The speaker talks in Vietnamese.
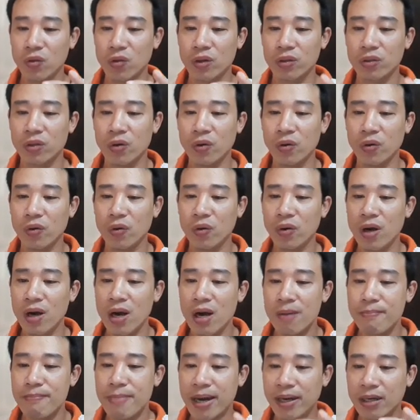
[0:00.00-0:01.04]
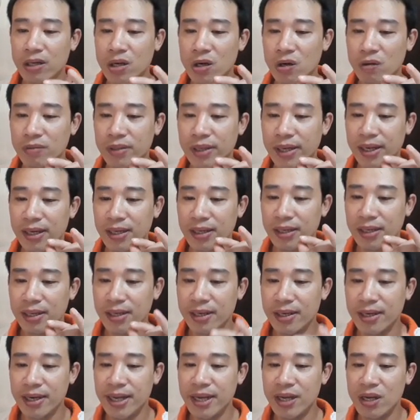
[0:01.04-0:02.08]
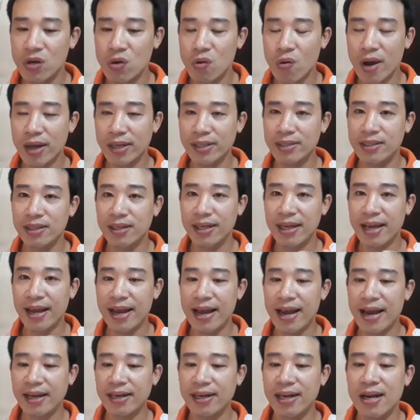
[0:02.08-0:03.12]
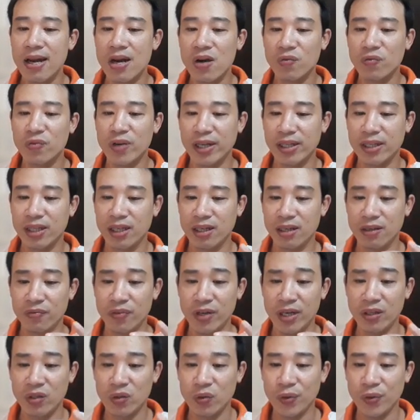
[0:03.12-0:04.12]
thuộc Thổ, bạn không nên đi quá giới hạn. Về tử vi